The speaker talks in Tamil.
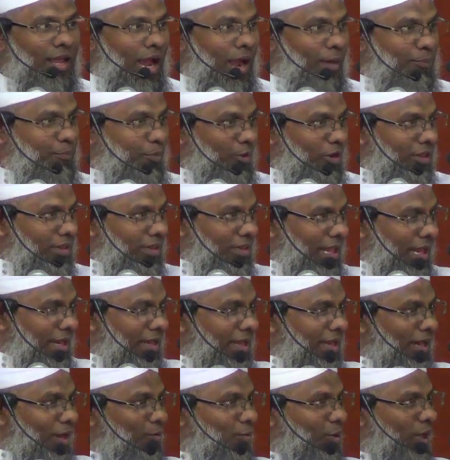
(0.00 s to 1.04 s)

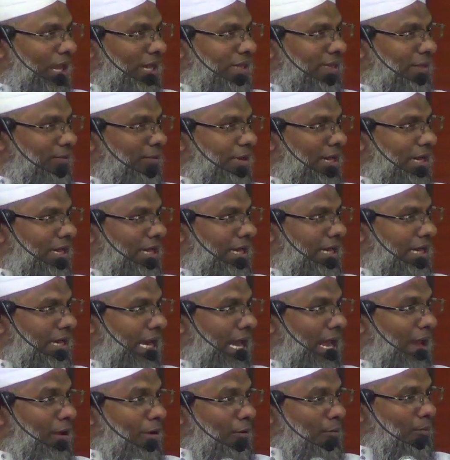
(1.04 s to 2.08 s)
அப்பொழுதுதான் நீங்கள் உயர்ந்தவர்கள் என்ற
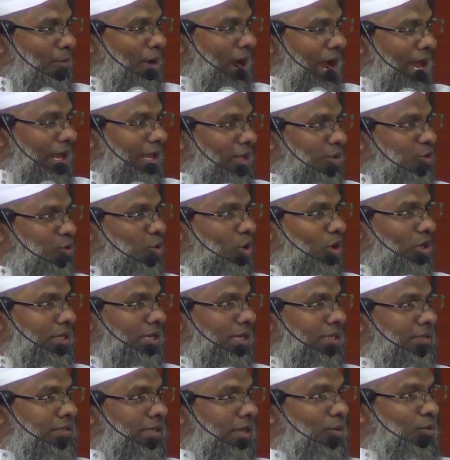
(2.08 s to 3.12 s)
மாய
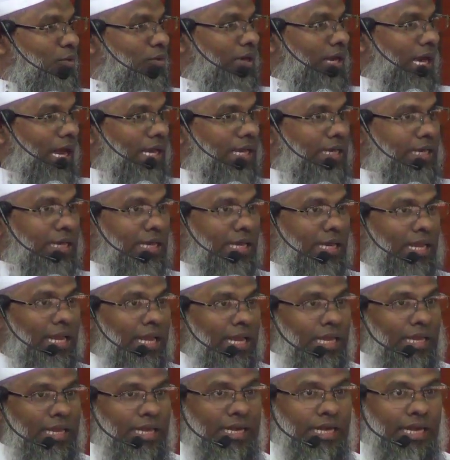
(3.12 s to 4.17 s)
தோற்றத்தை உண்டாக்கி
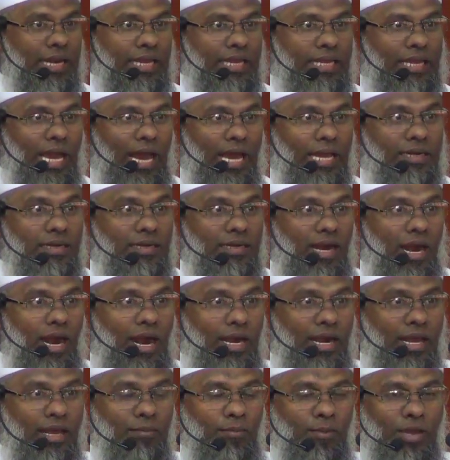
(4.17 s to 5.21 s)
இன்றைக்கு
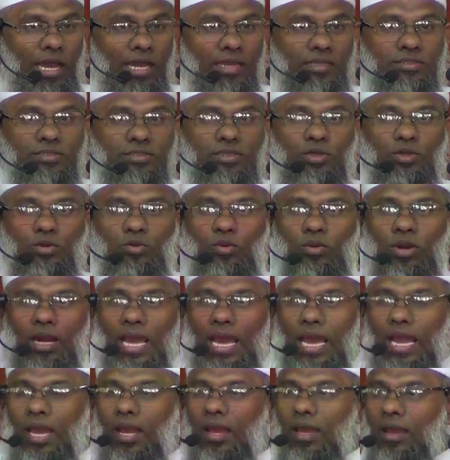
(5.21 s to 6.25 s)
அன்றாடம் காய்ச்சி கூட
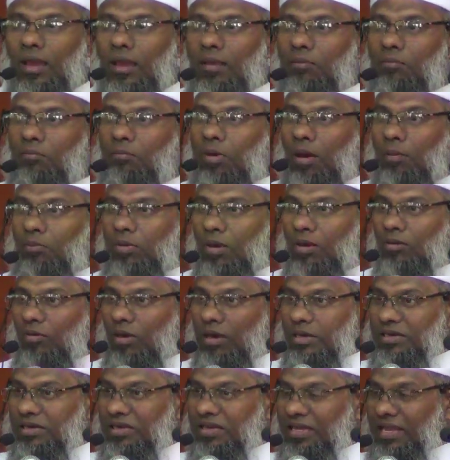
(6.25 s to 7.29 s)
பபுள்
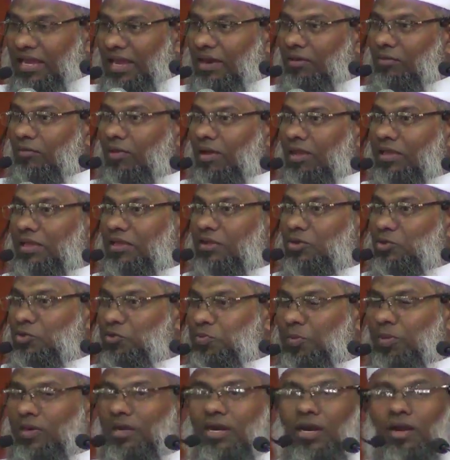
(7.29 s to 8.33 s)
வாட்டர் கேன் வாங்கி
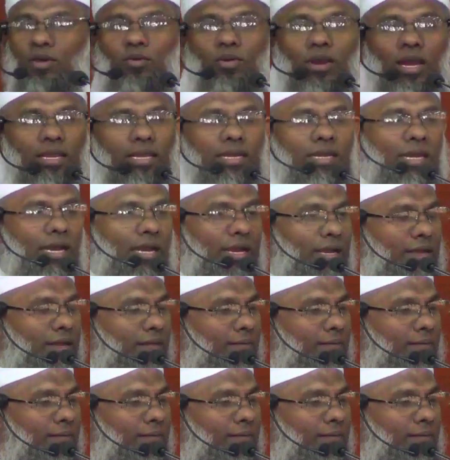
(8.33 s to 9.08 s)
யூஸ் பண்ற அளவுக்கு ஆக்கிட்டாங்க